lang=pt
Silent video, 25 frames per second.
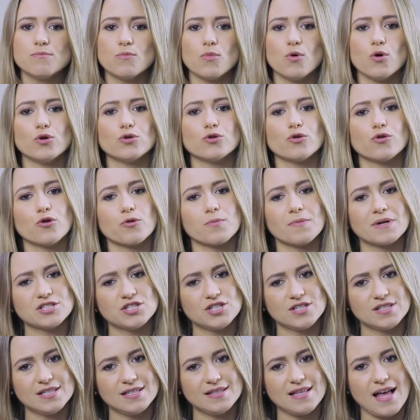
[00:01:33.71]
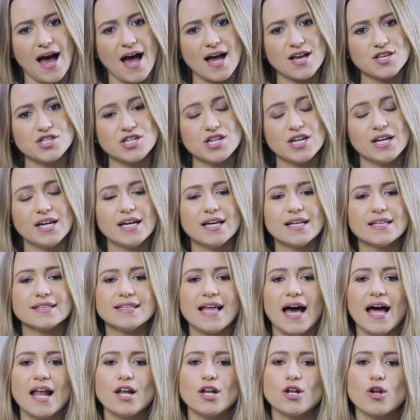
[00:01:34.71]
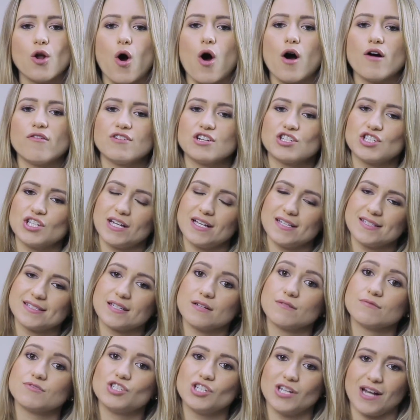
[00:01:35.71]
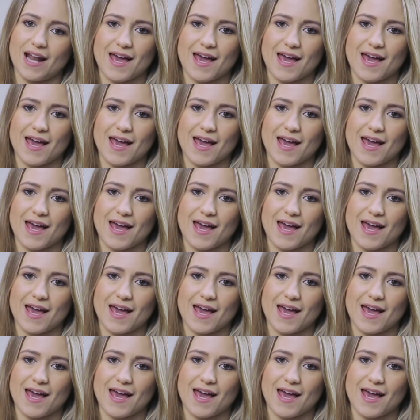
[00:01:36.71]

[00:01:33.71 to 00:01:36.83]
monocromaticidade da nova geração de